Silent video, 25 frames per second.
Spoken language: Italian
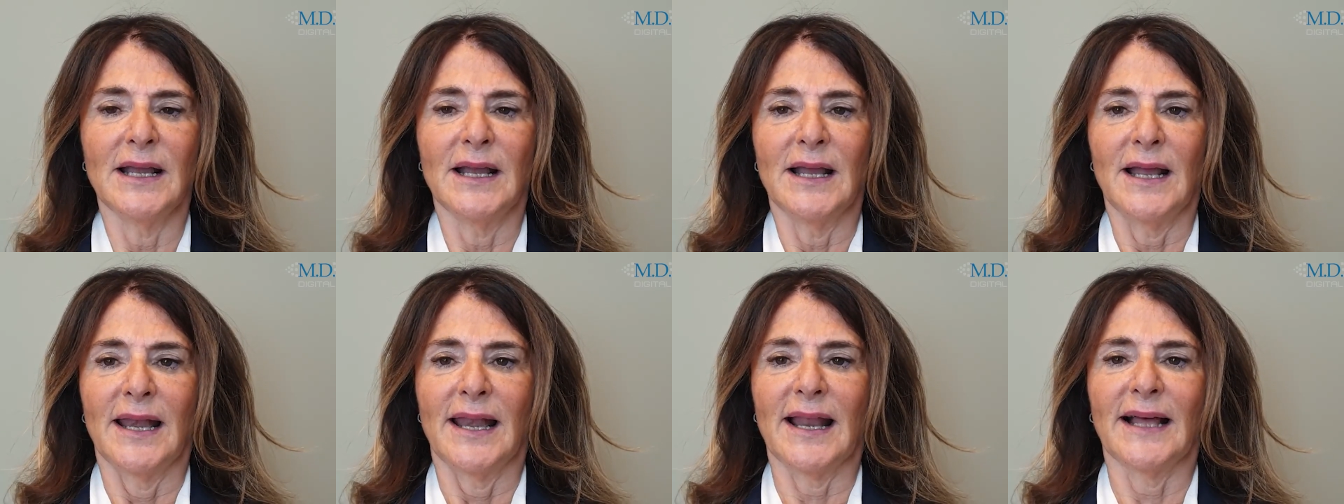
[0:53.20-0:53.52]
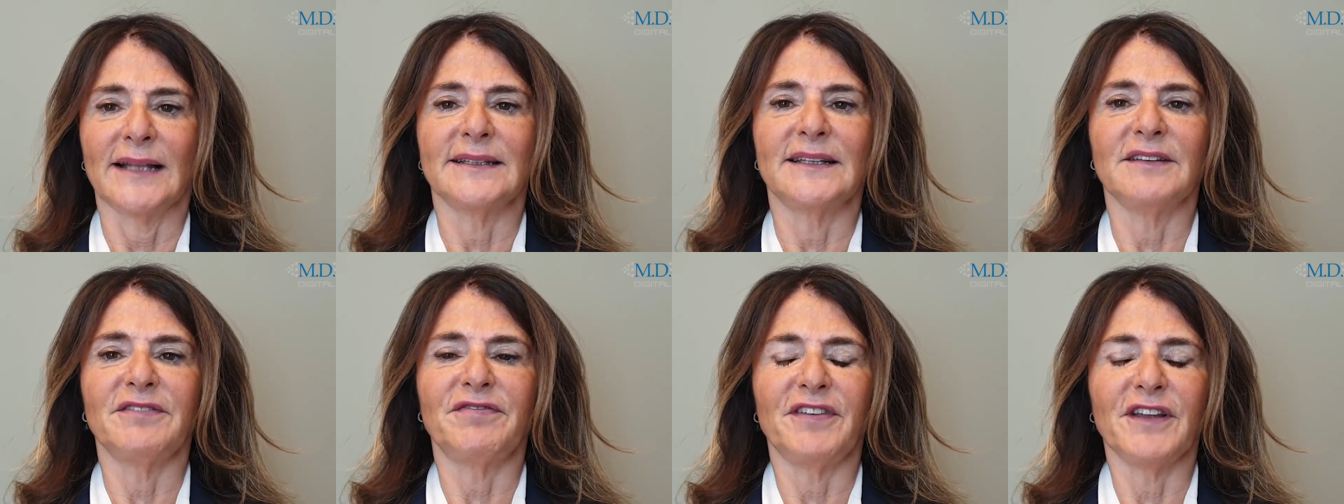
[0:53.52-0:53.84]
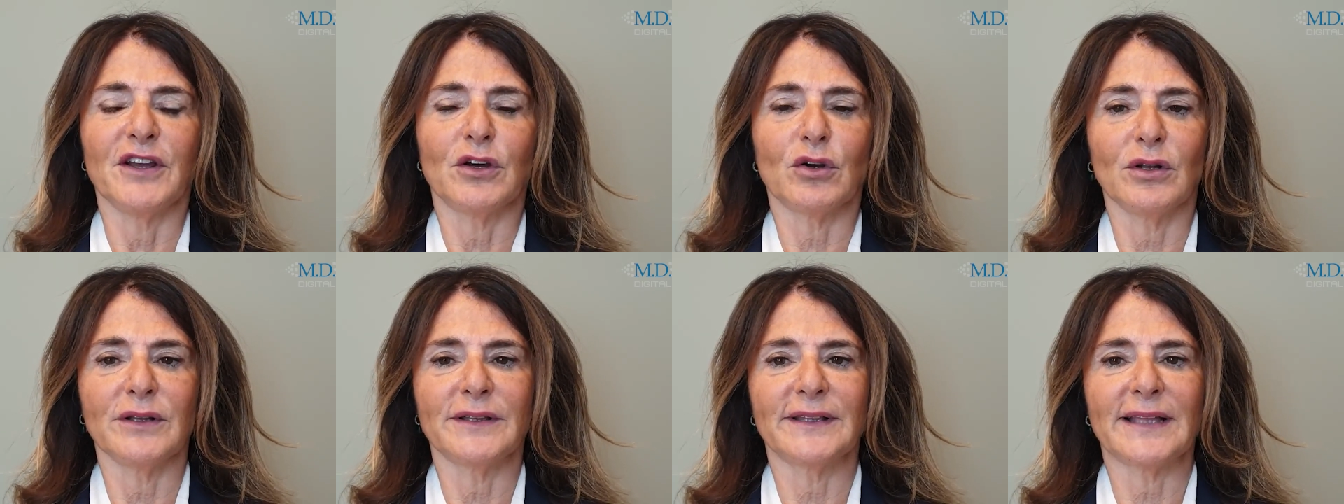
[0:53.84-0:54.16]
la
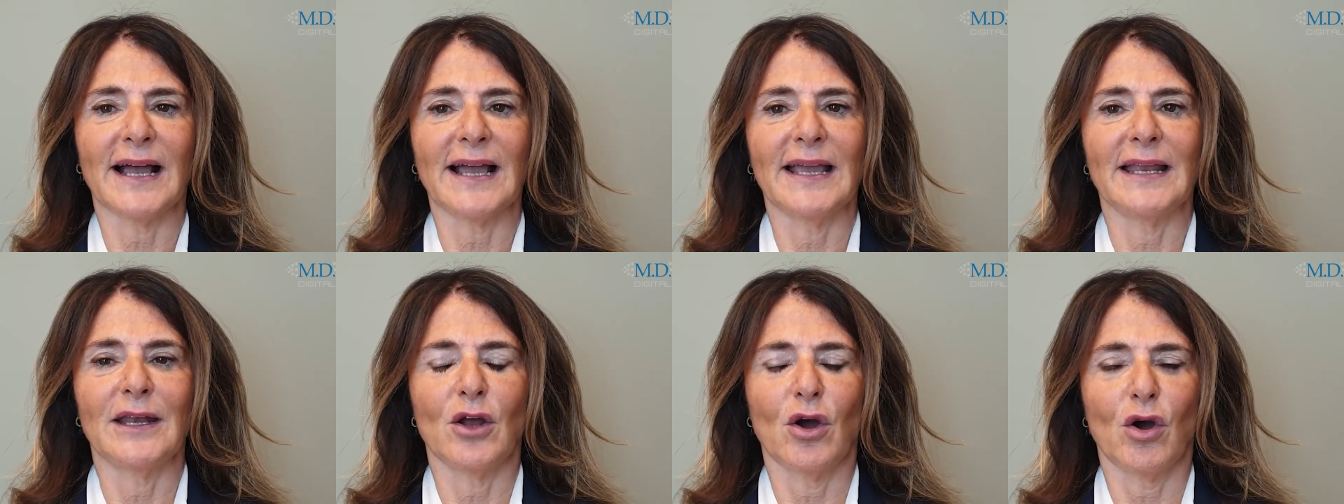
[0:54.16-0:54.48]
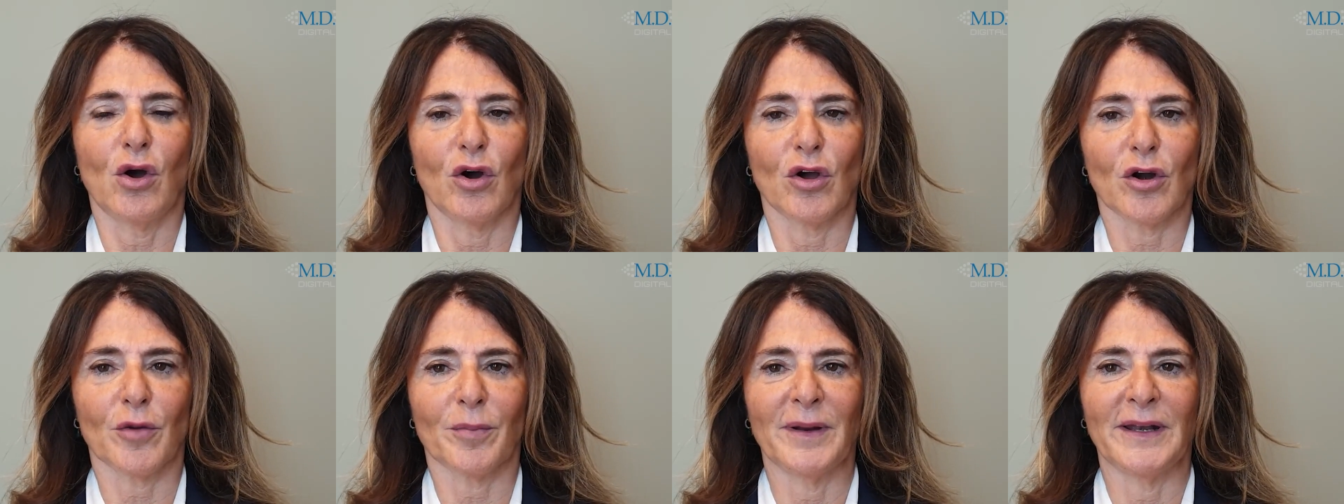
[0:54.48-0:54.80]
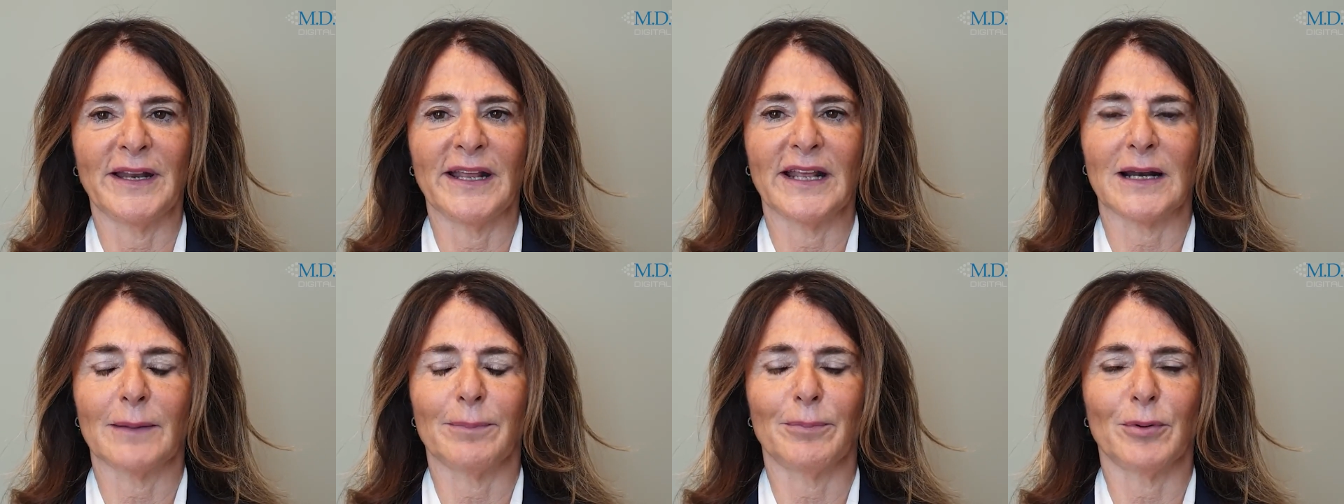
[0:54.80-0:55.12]
difficoltà enorme
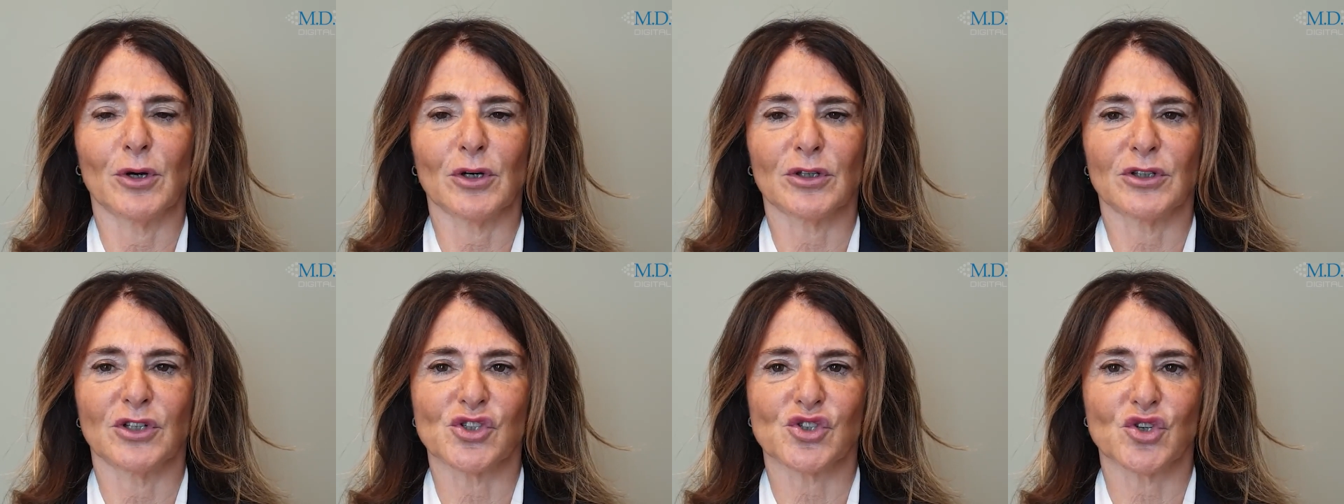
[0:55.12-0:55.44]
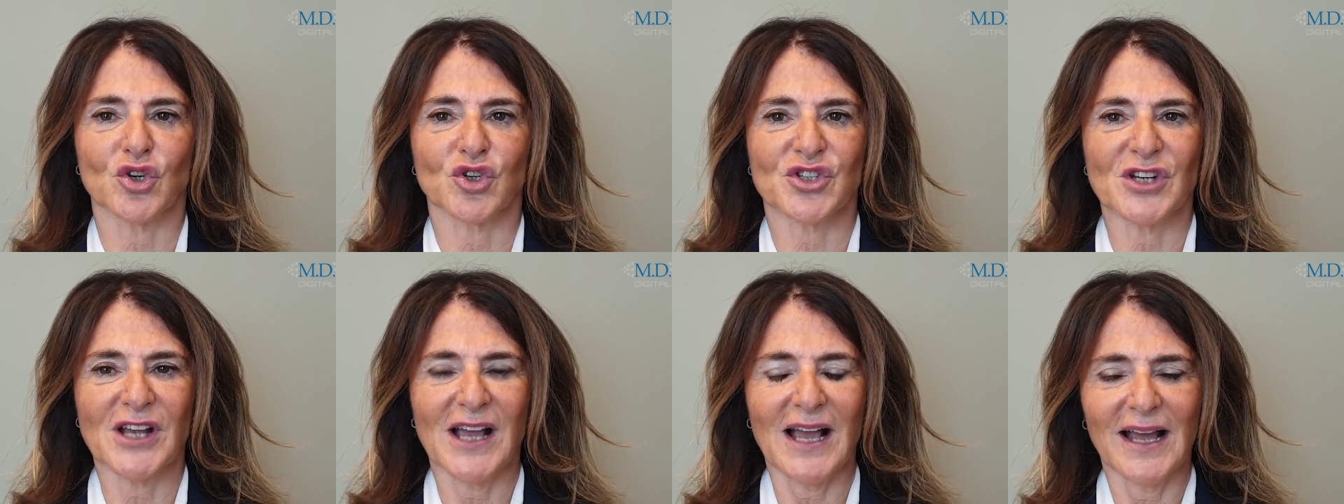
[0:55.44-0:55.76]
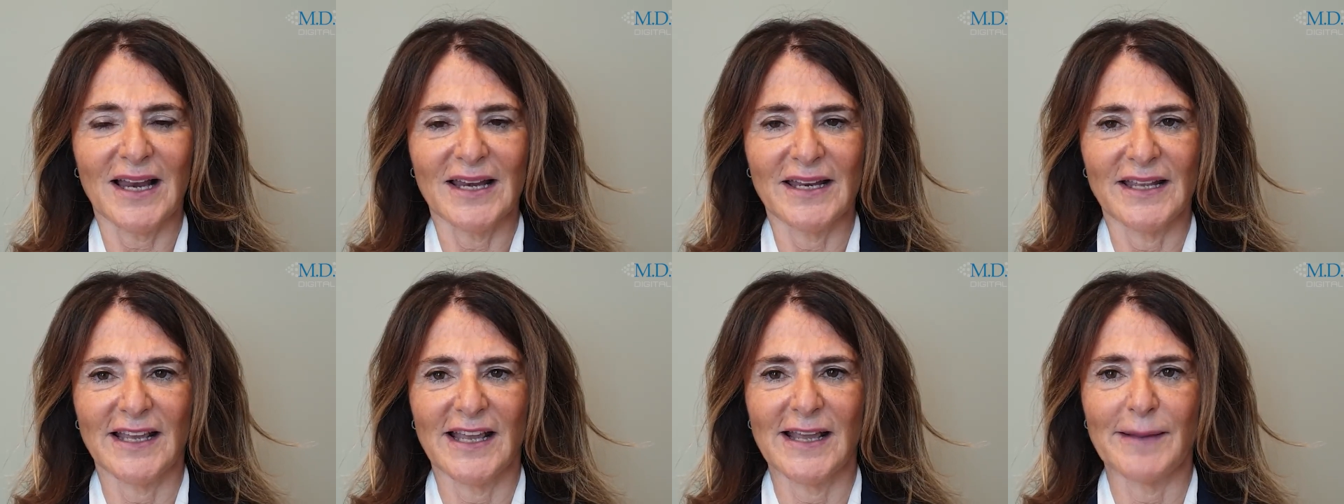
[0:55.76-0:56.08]
nei rapporti
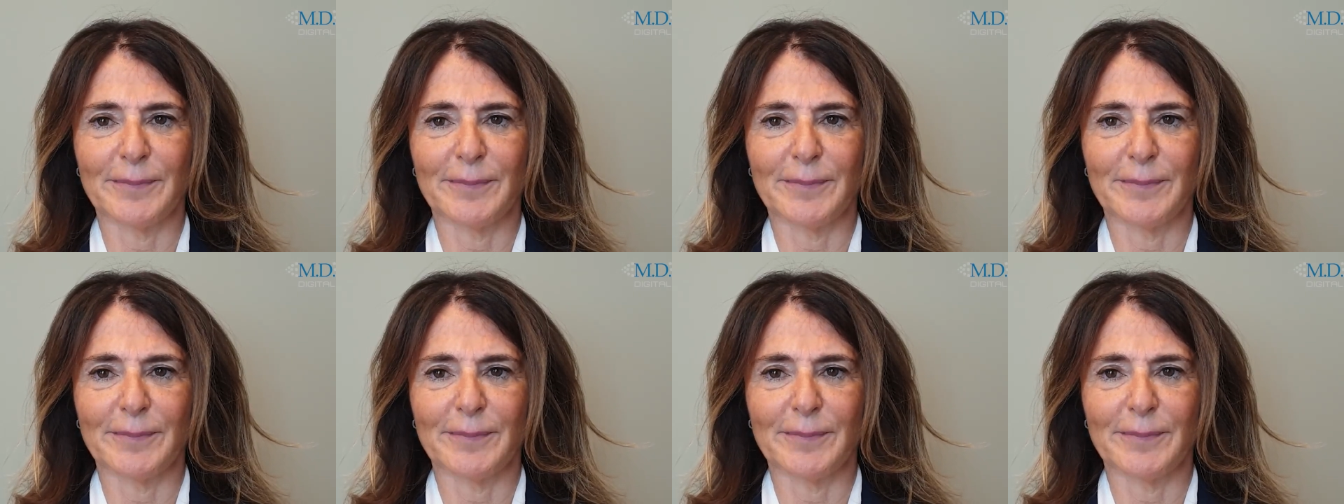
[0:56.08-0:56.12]
sociali